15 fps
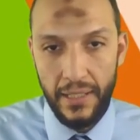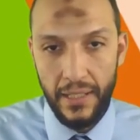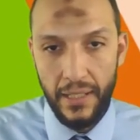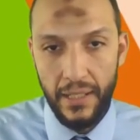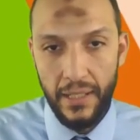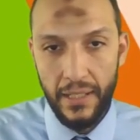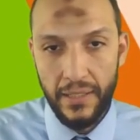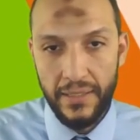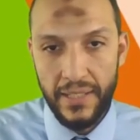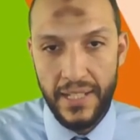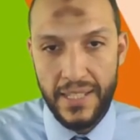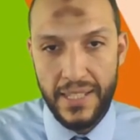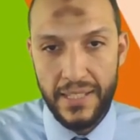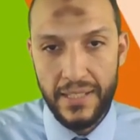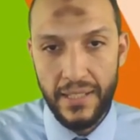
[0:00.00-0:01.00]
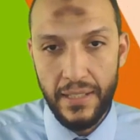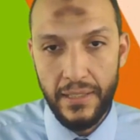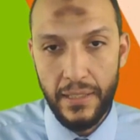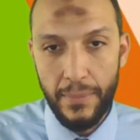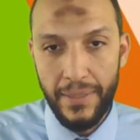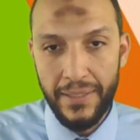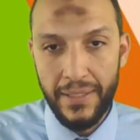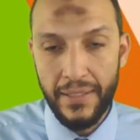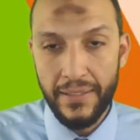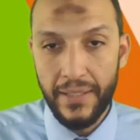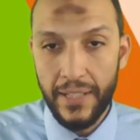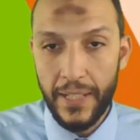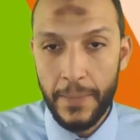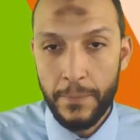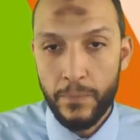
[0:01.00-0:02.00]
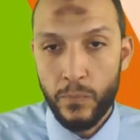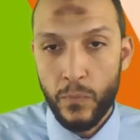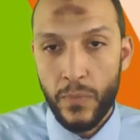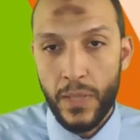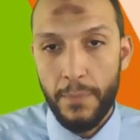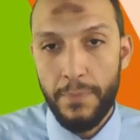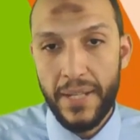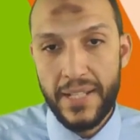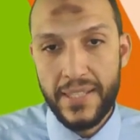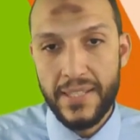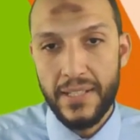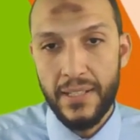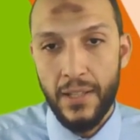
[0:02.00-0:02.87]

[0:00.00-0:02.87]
الدينسيتي آه، اندبندنت ايه بيكسل